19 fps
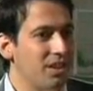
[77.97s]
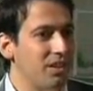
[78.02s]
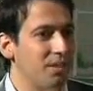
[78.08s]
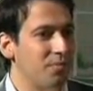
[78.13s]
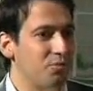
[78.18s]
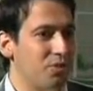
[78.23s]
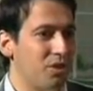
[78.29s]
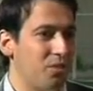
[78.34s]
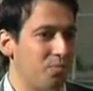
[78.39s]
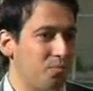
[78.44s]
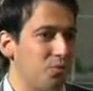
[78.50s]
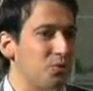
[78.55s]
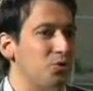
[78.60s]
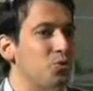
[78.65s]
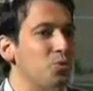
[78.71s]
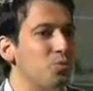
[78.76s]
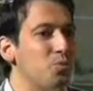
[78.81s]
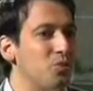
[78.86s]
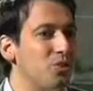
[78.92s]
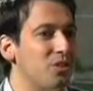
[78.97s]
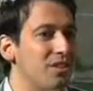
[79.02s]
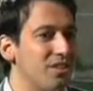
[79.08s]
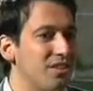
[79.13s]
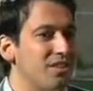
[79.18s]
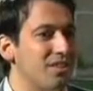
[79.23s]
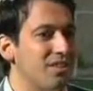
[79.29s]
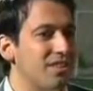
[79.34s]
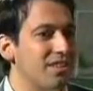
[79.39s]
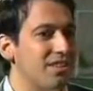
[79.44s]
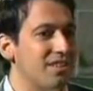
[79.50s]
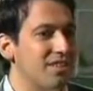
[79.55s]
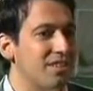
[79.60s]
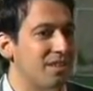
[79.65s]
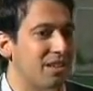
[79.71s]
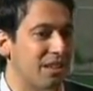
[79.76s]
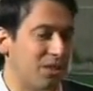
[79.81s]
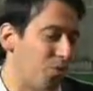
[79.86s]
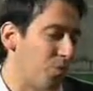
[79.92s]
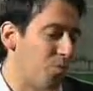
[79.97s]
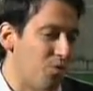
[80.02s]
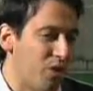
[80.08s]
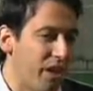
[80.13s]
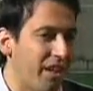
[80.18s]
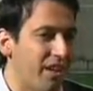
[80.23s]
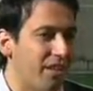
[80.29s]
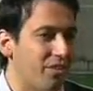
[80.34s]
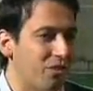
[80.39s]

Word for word: Portanto, presumo que, que, que a tua mulher.